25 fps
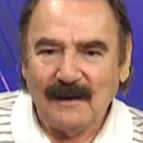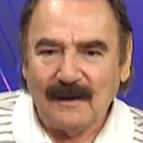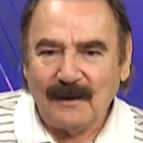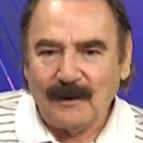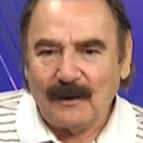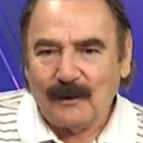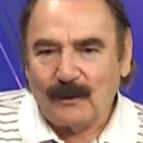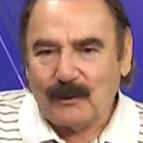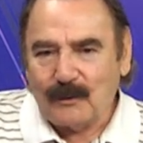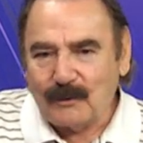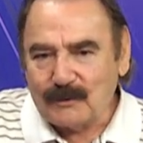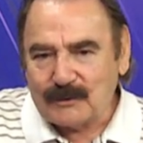
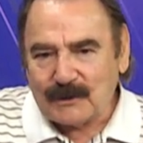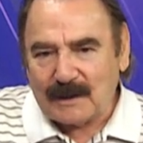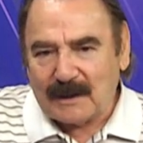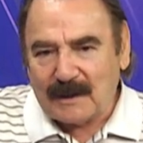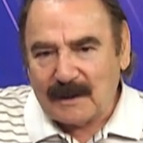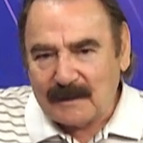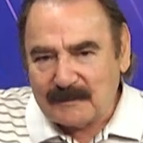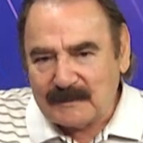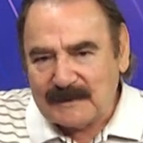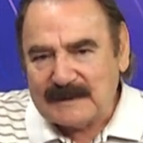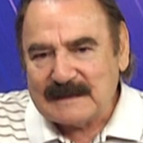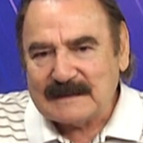
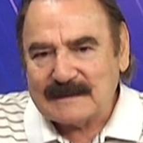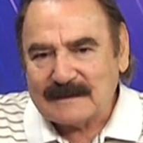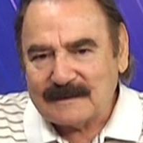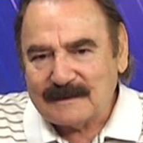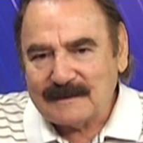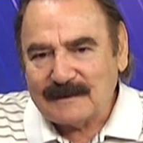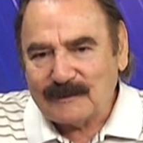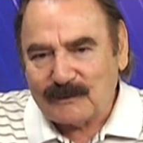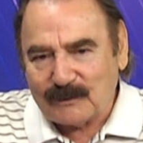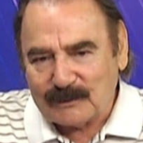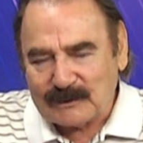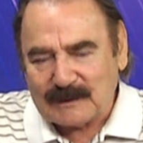Hocaya biz
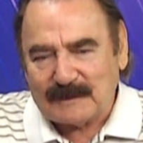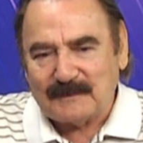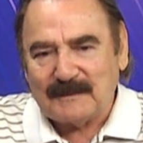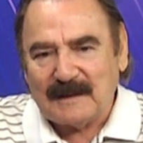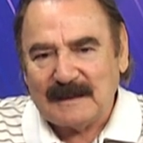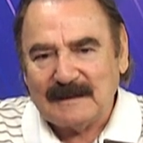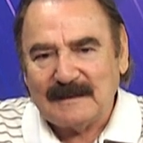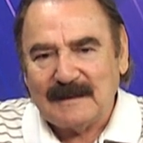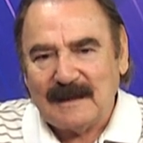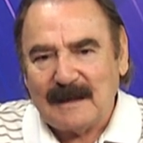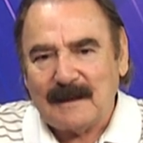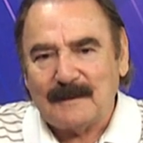o
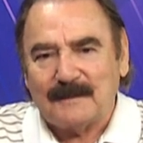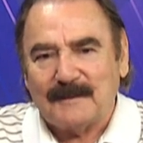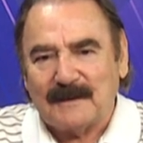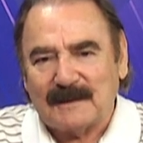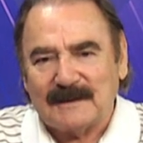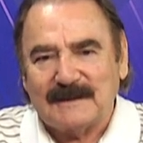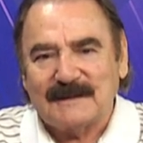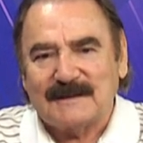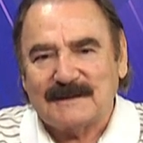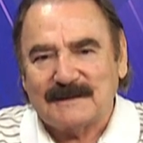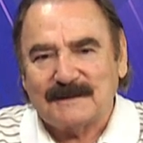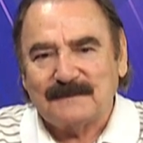zaman ne
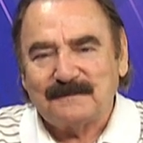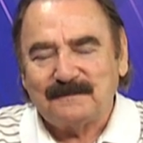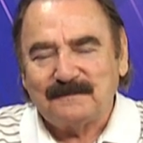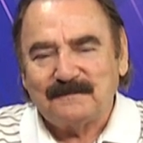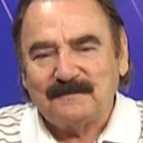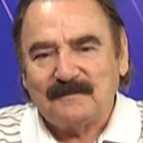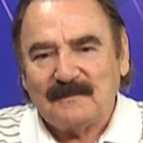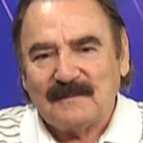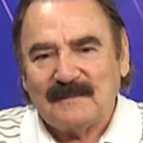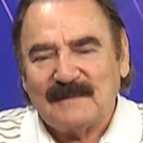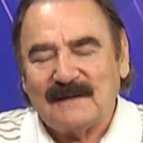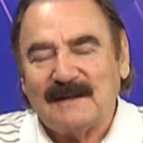yaparız?
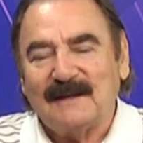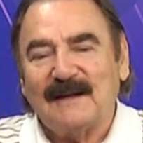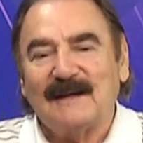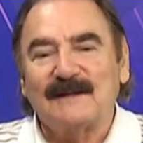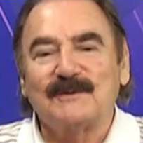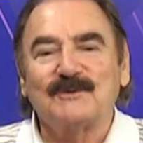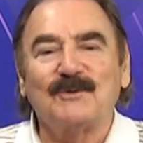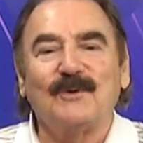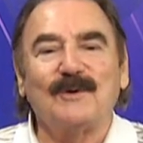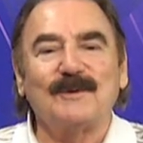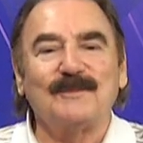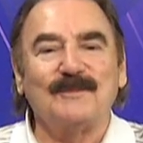
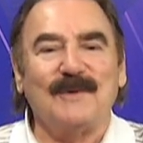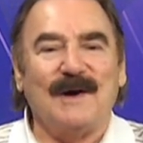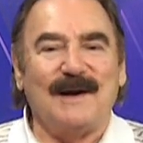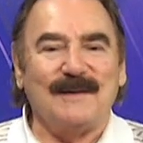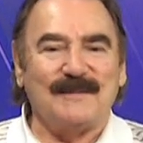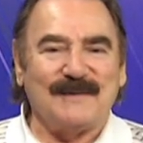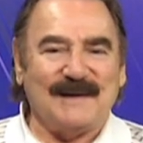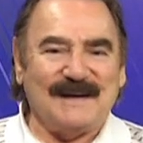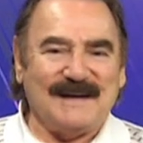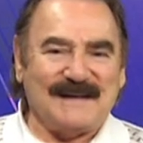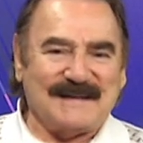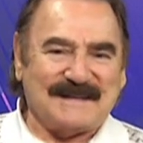Dinozor
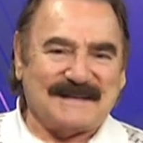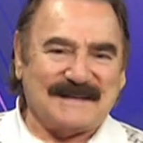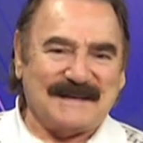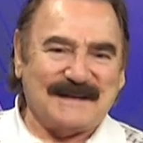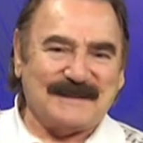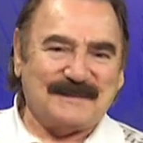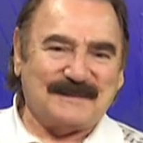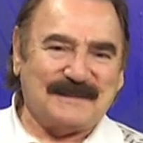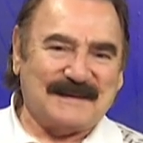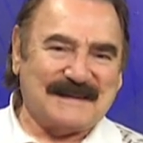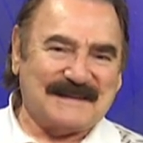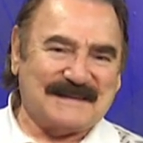muamelesi
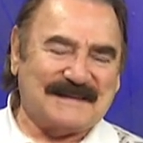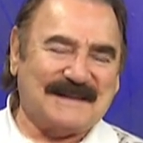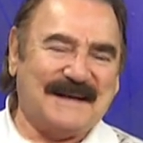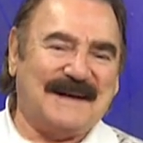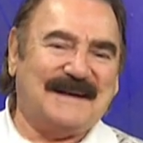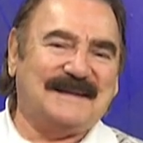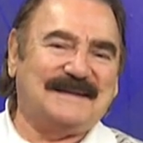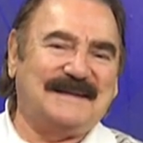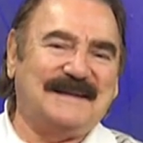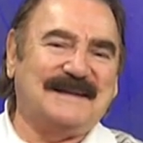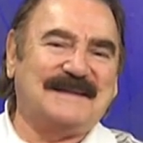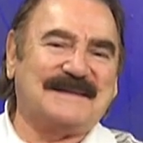yaparız. Ya
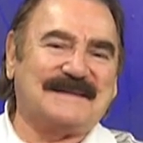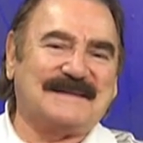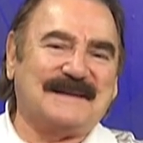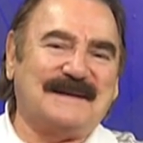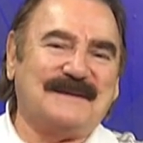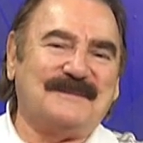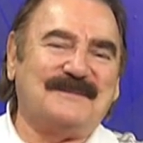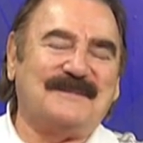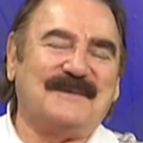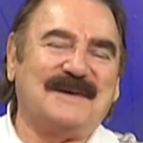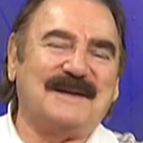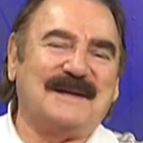deriz
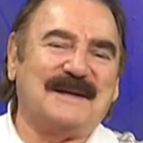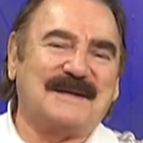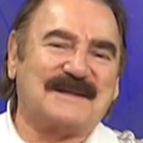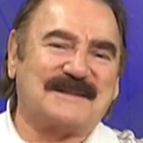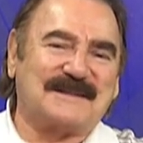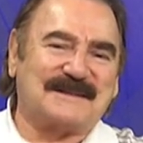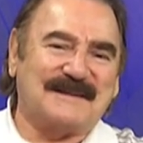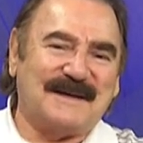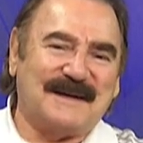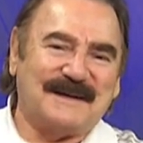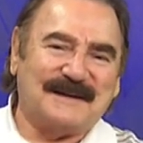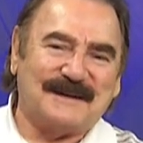amma
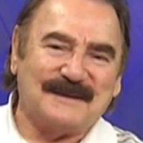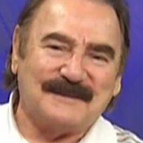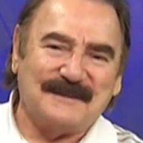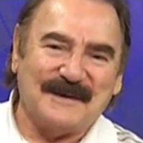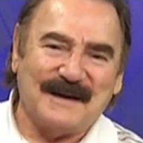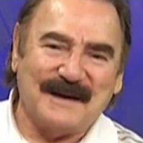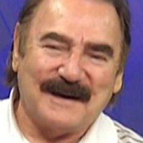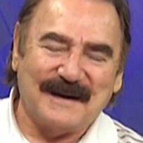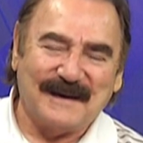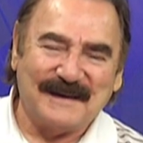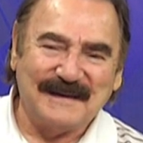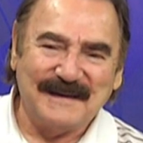yaşlı
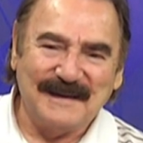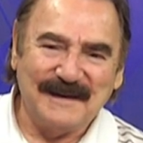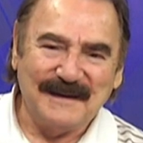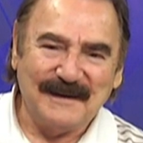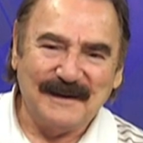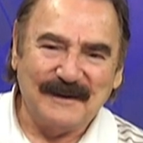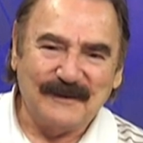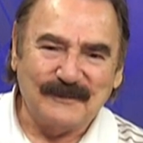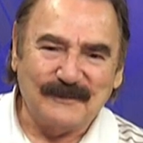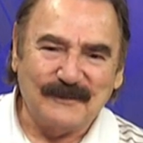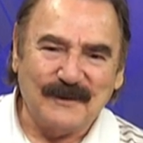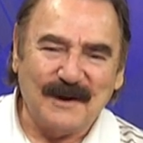adama.
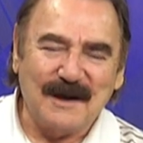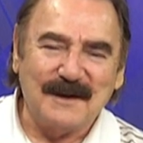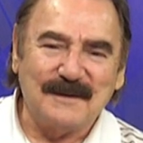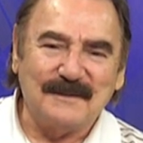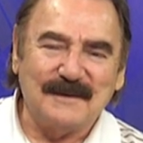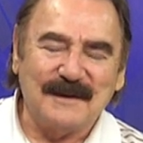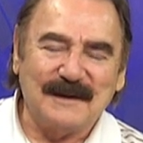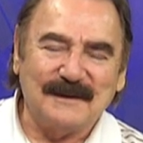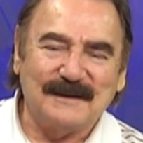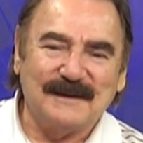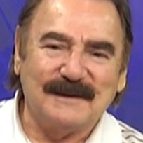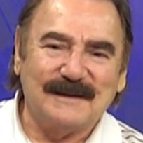Vay
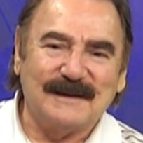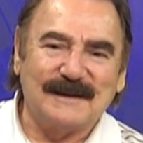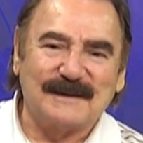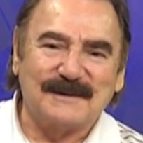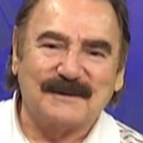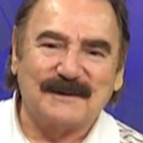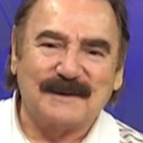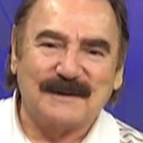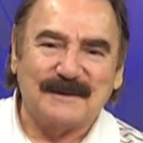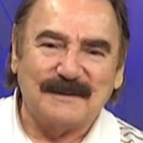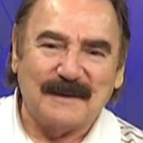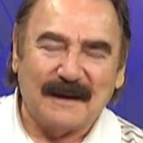be
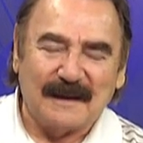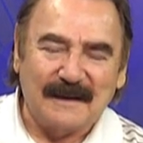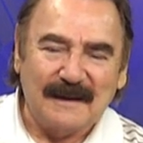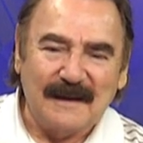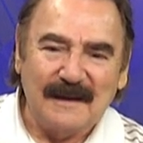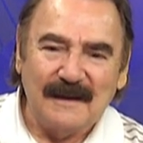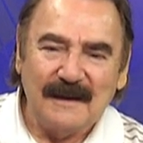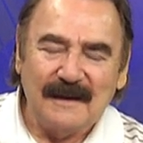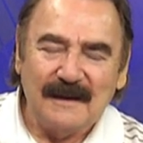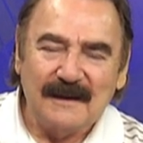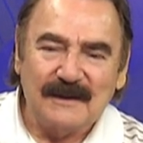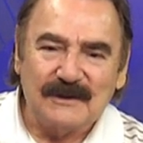dinozora bak.
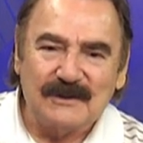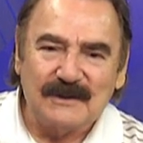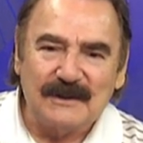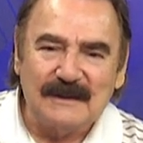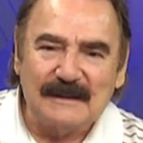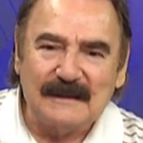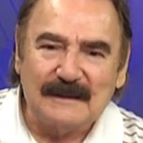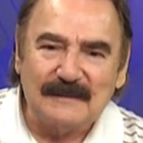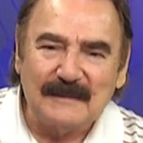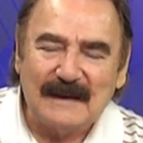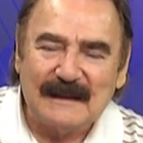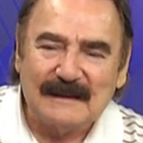
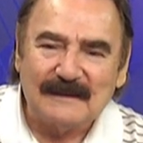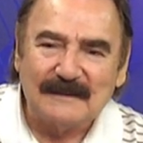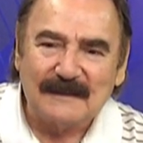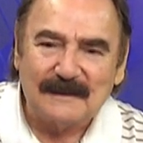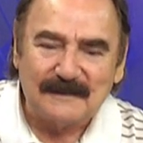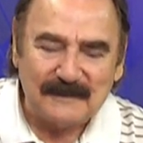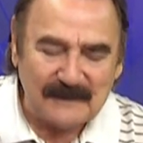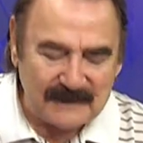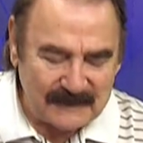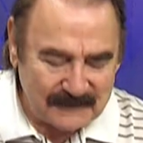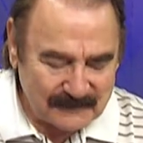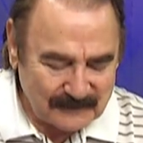Şimdi ben
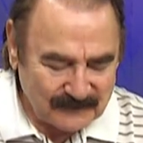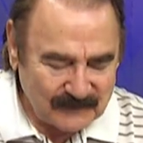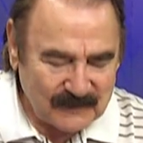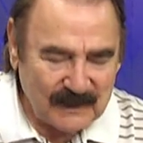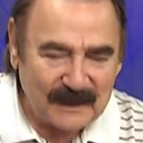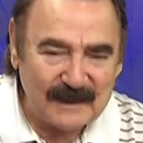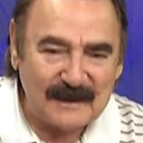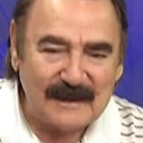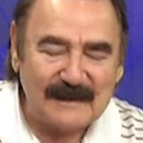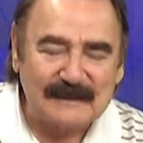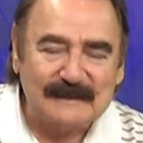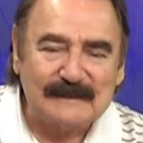tabii
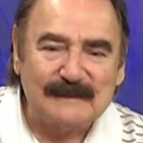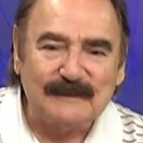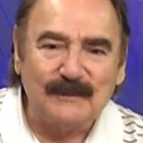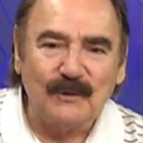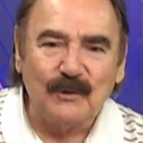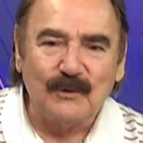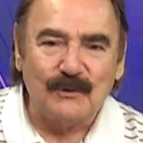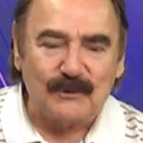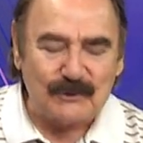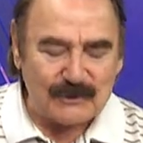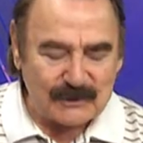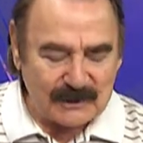hayatım
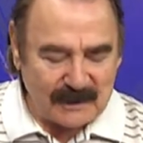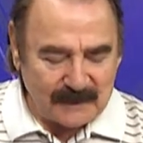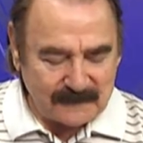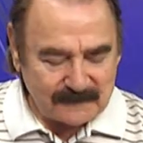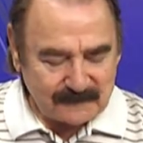boyunca